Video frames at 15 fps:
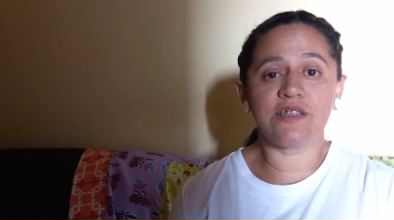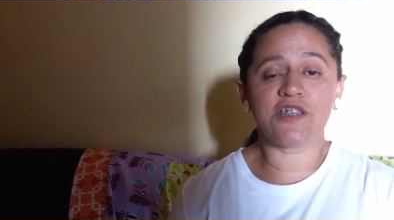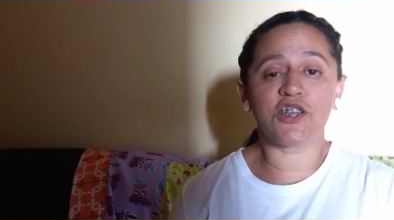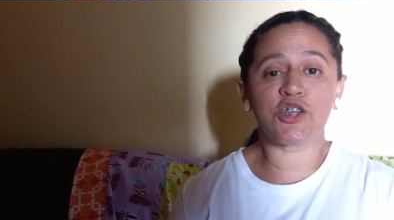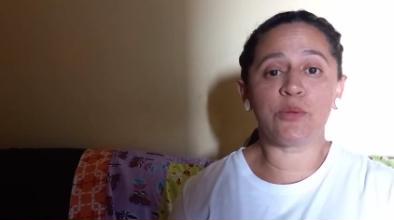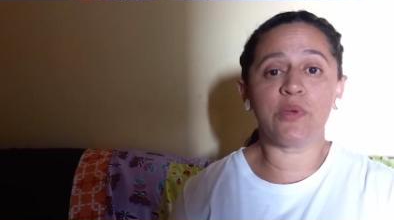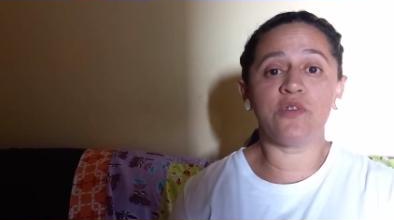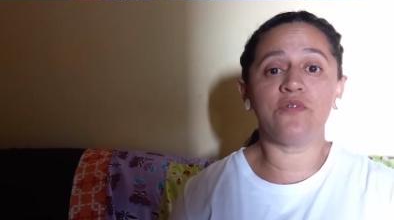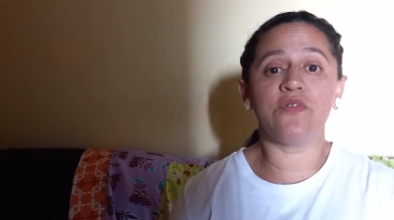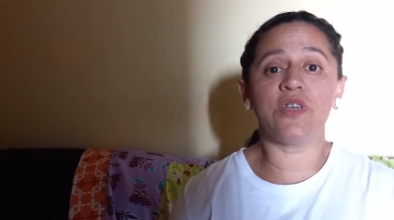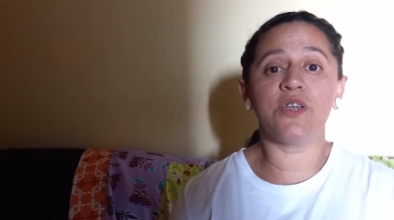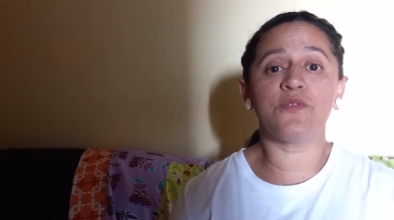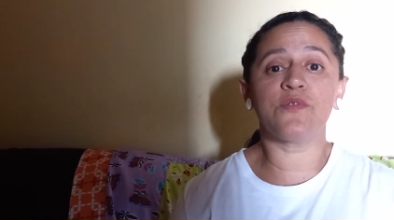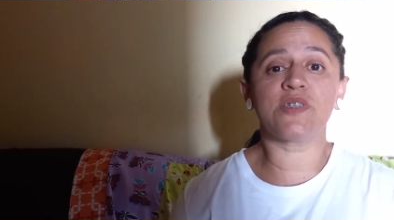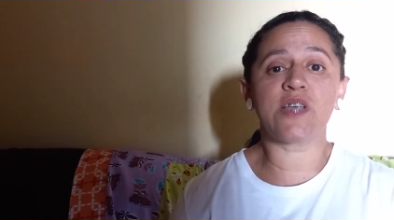Sejam
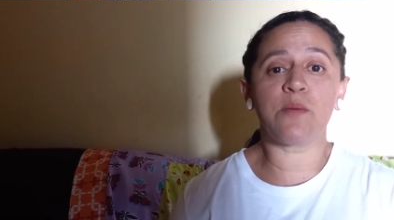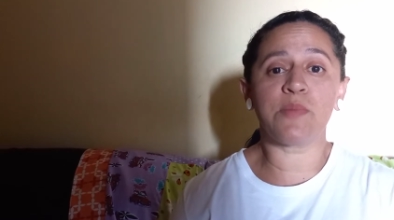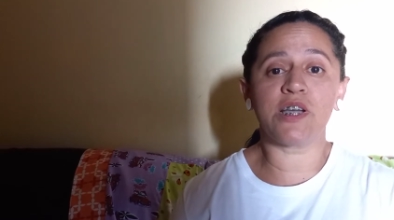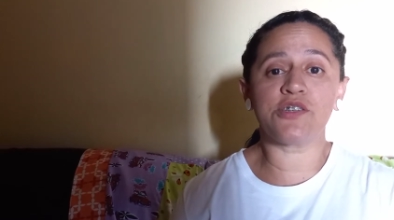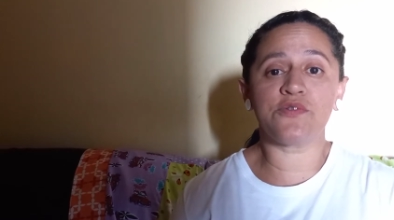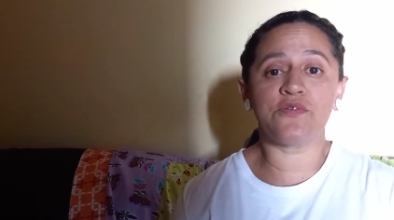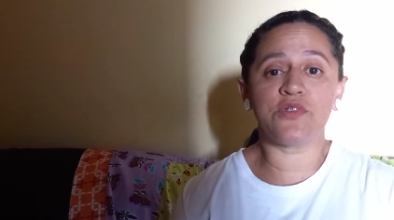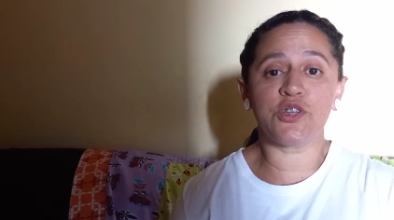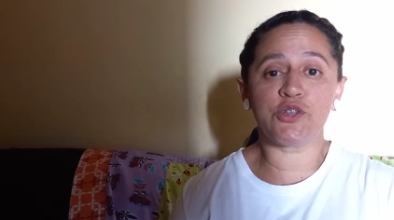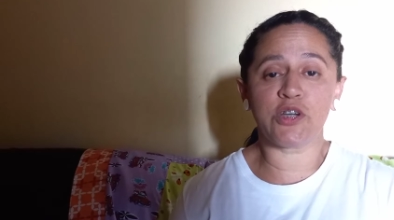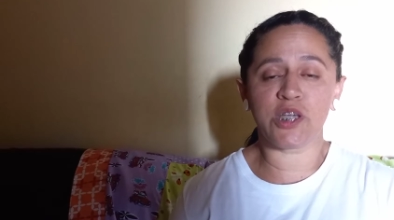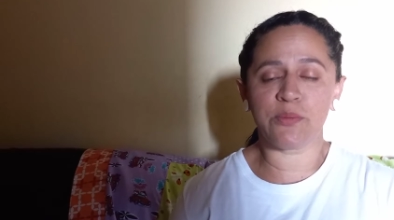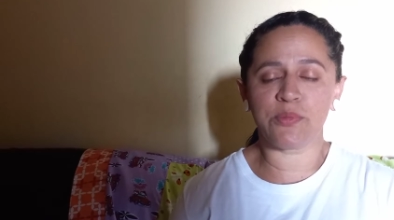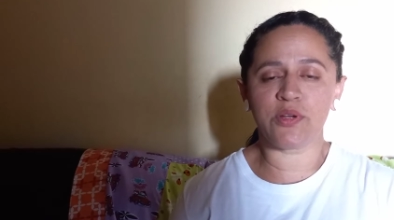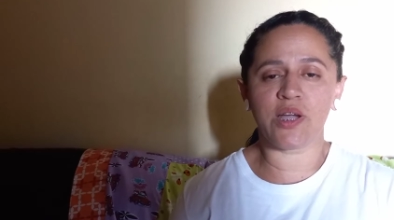bem-vindos a mais um vídeo
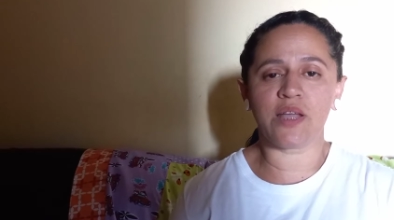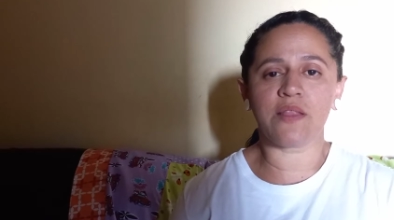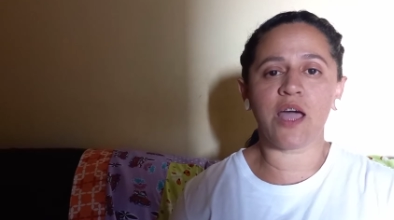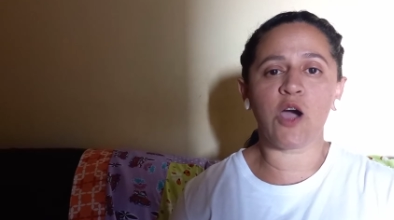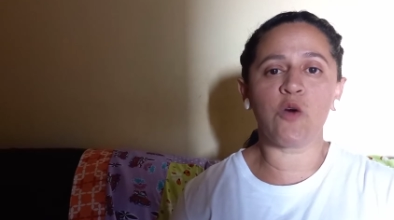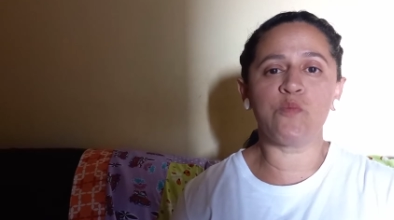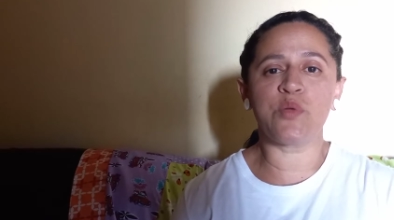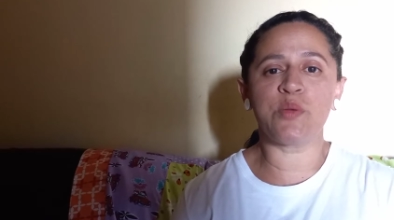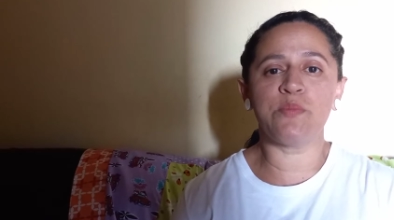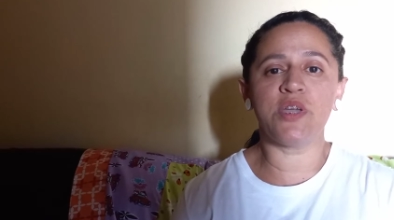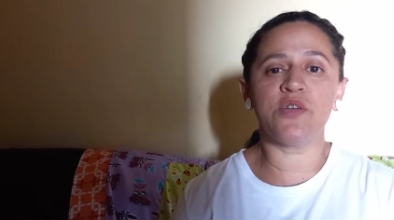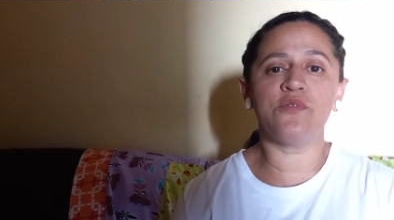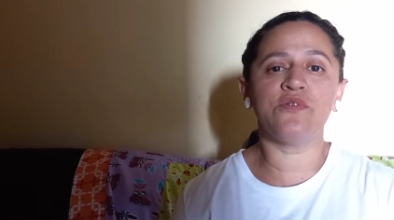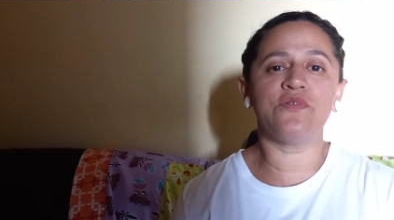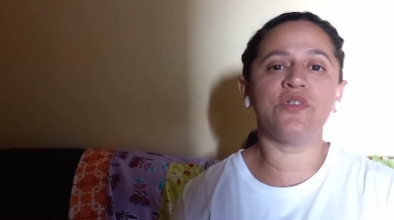aqui para o canal, o
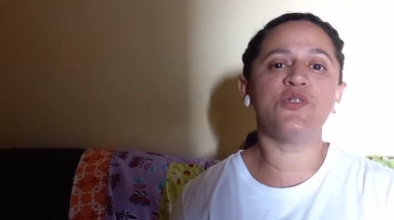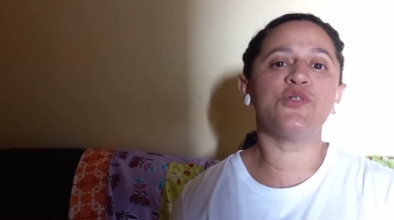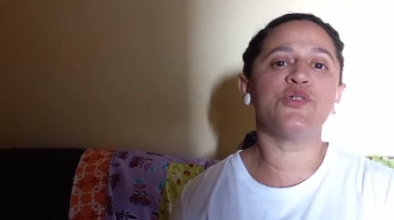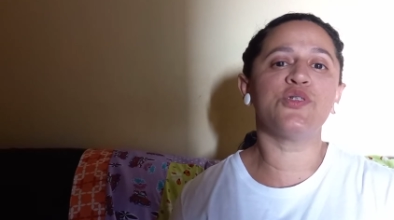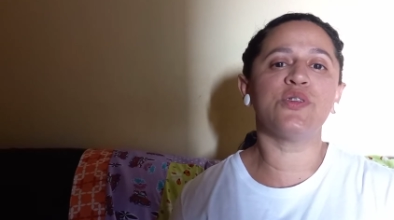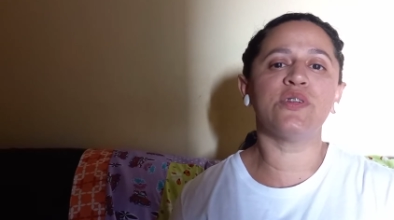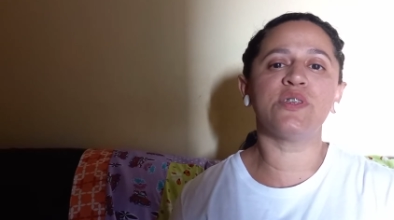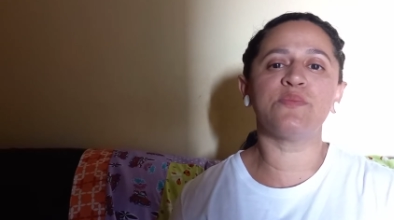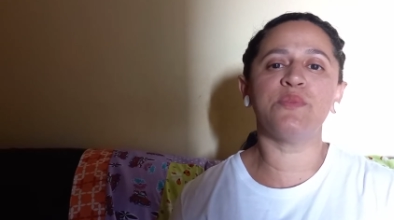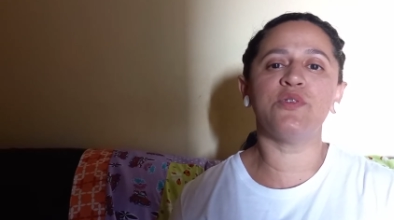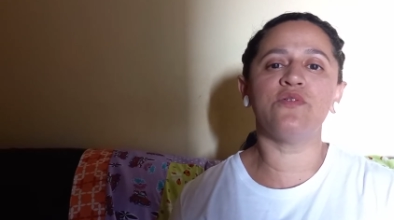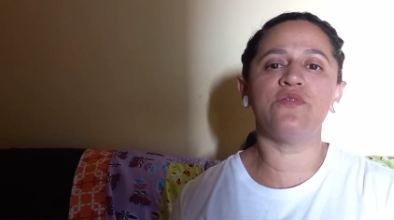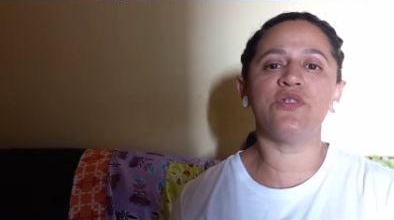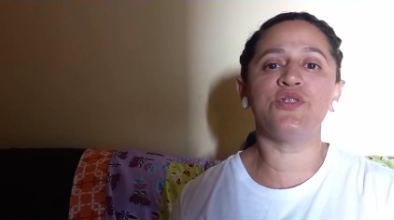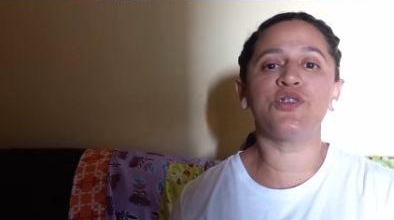primeiro vídeo de
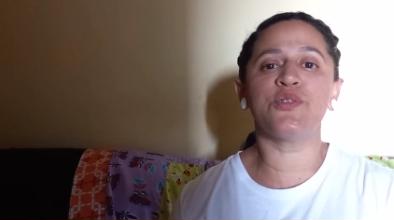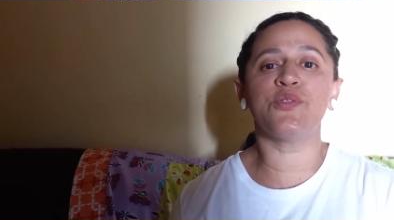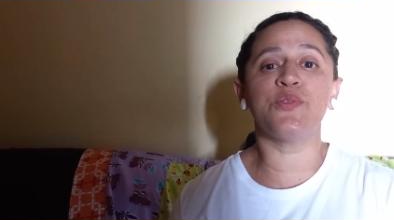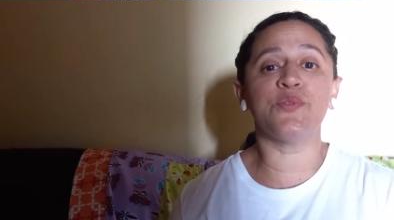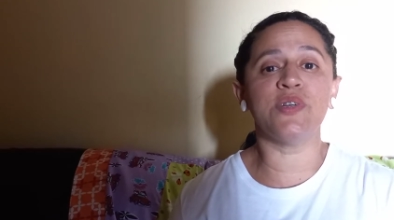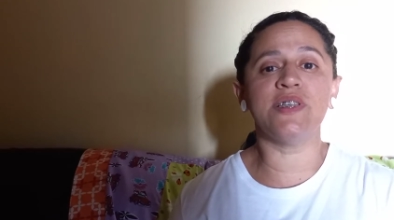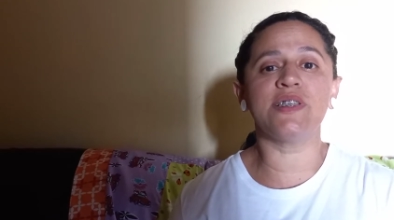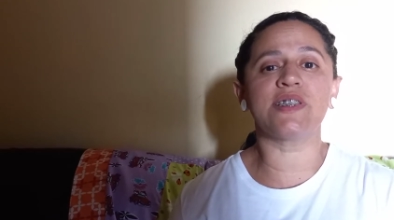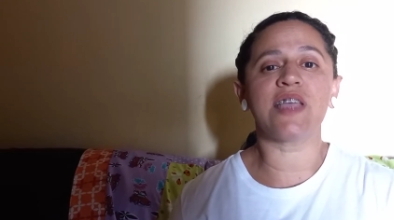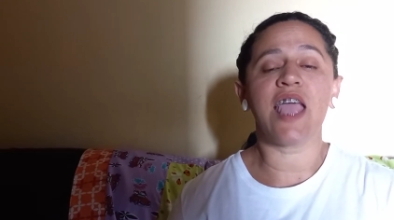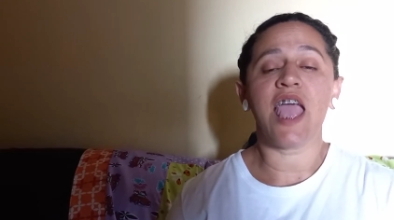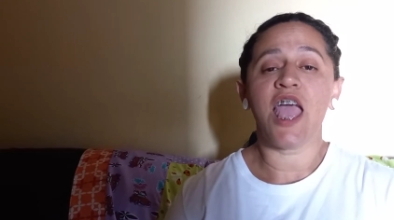2022.